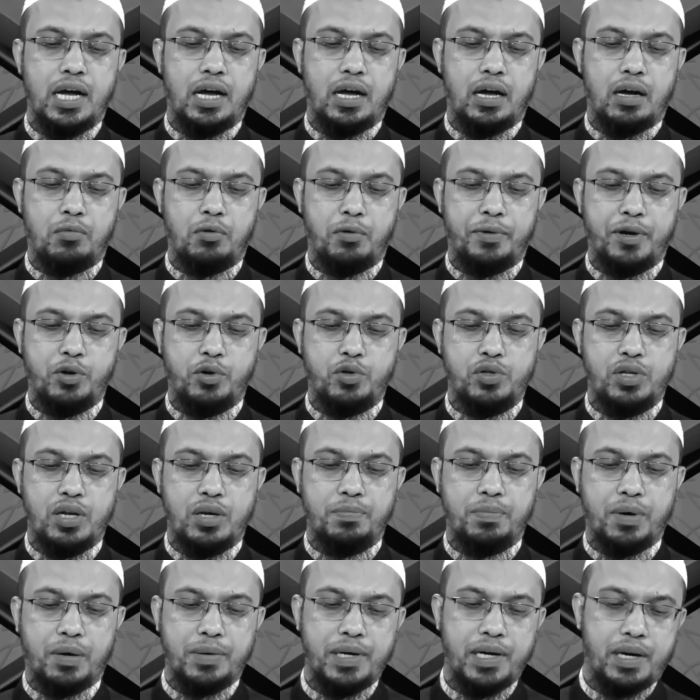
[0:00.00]
মোবারক
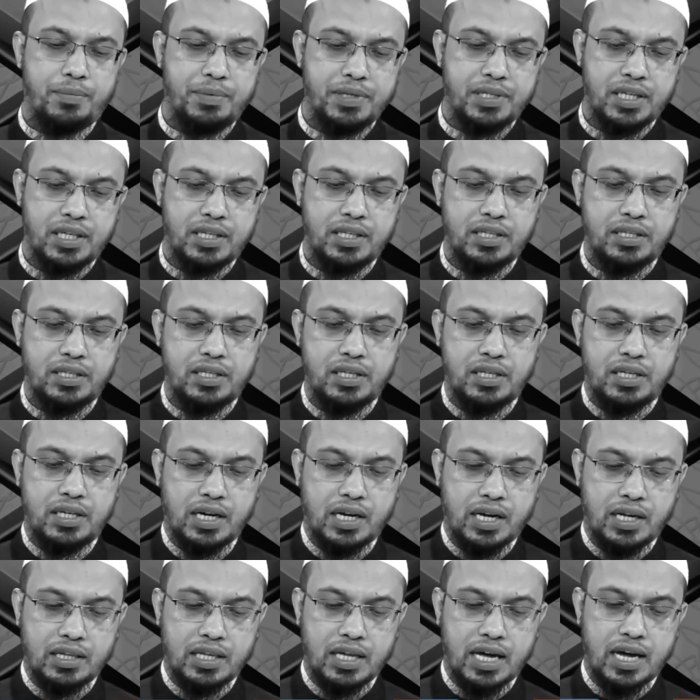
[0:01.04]
হোসেন পাভেল আপনি জানতে চেয়েছেন
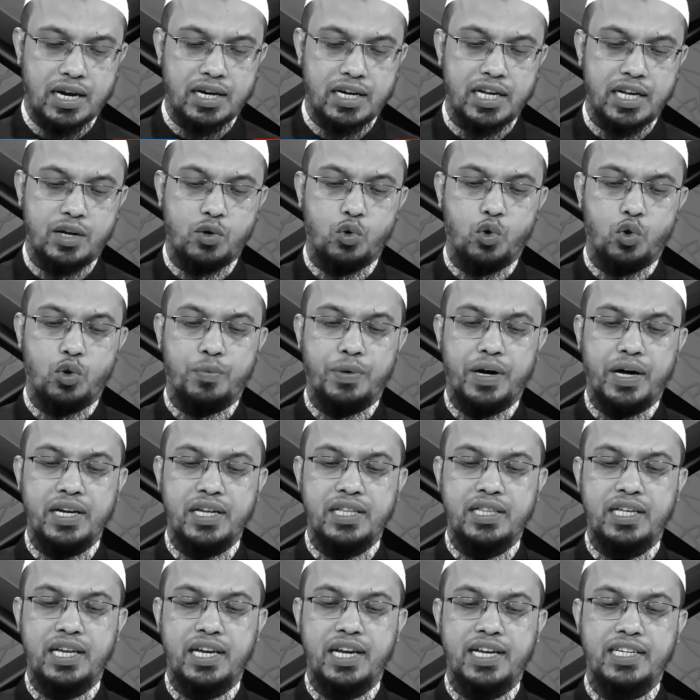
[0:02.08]
টাকা ধার নিয়ে
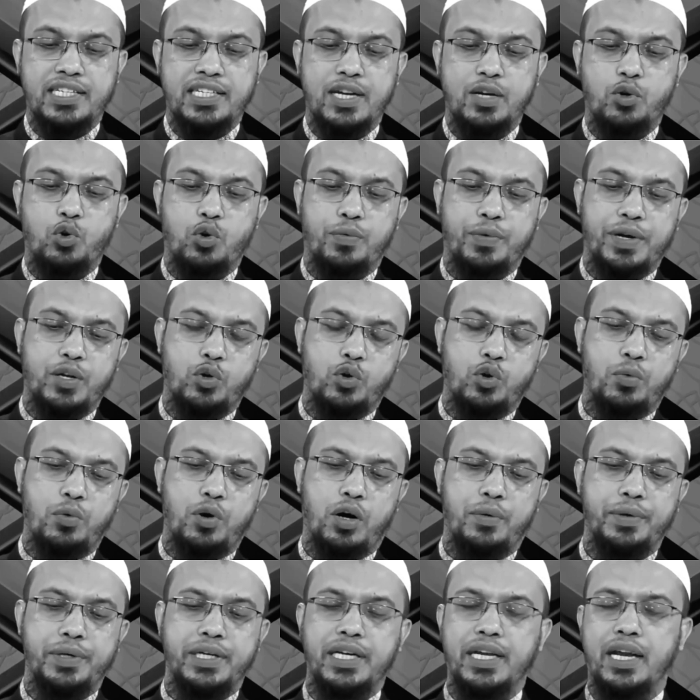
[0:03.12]
কোরবানি দিলে সে কোরবানি কবুল
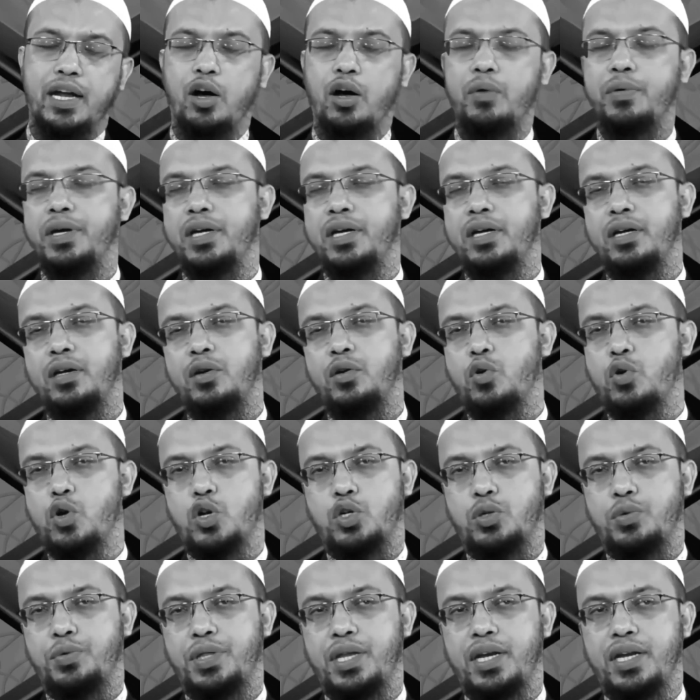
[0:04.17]
হবে কিনা হবে কোনো
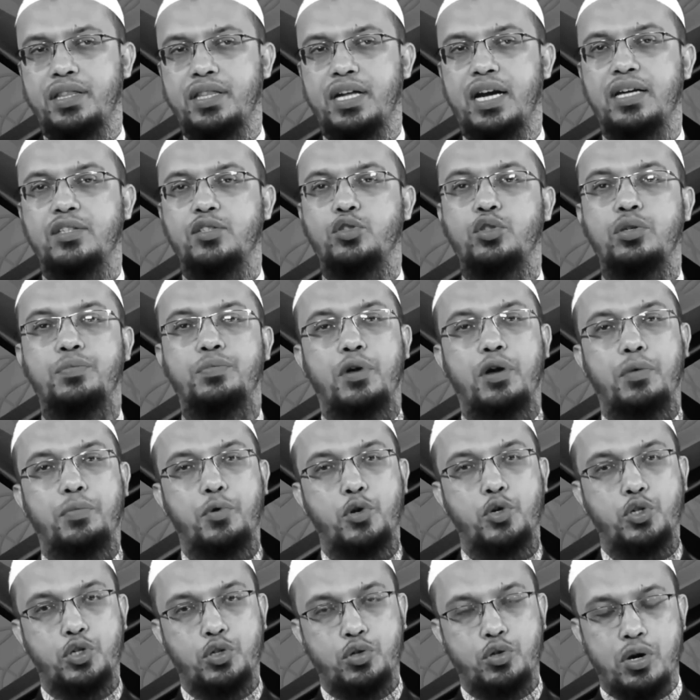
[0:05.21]
অসুবিধা নেই ধার যদি পরে
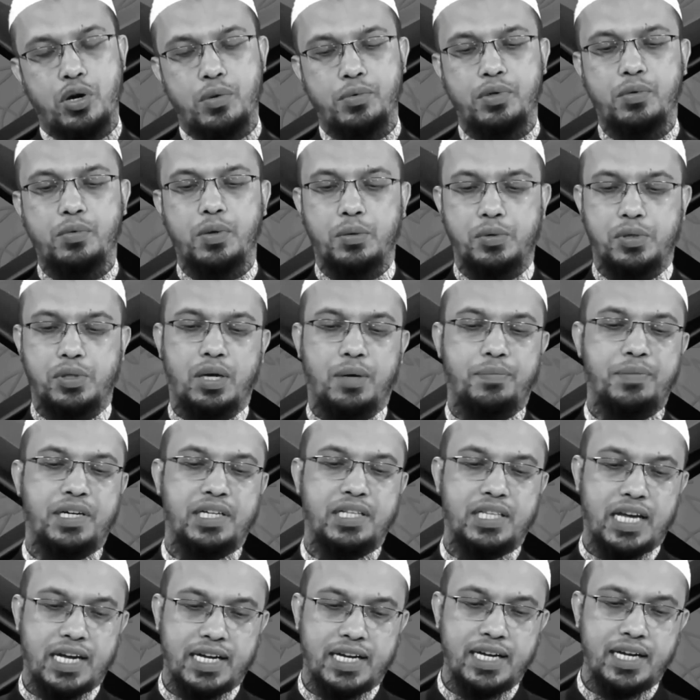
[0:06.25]
পরিশোধ করার মতো ব্যবস্থা
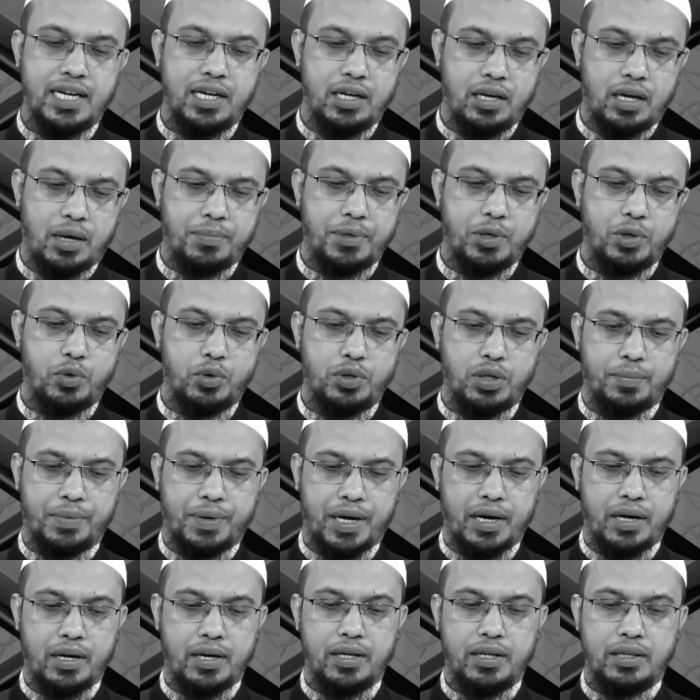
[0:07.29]
আপনার থাকে আপনি করতে
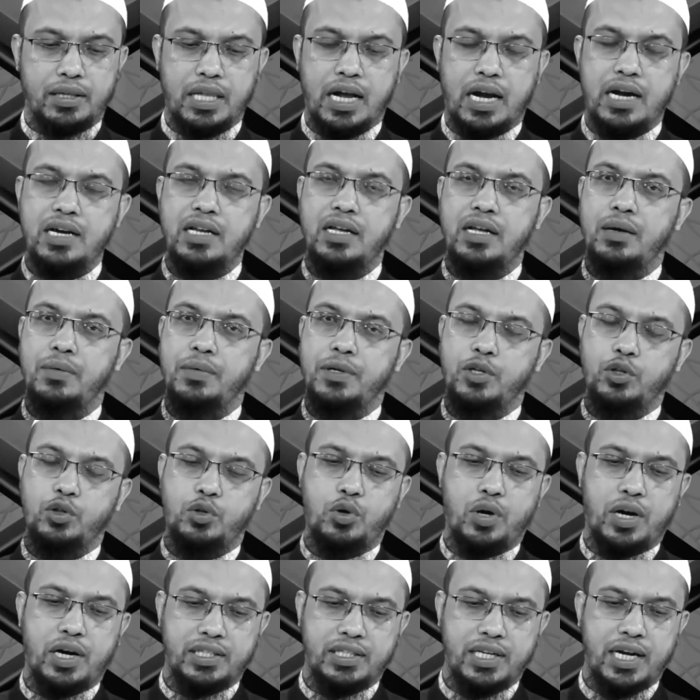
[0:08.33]
পারেন ধার নিয়ে ইবাদত
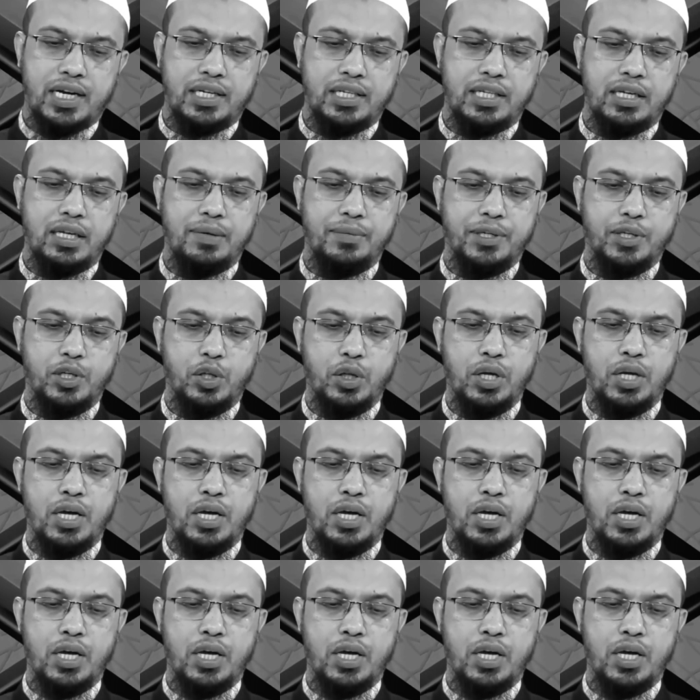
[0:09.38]
করা যায় আর্থিক ইবাদত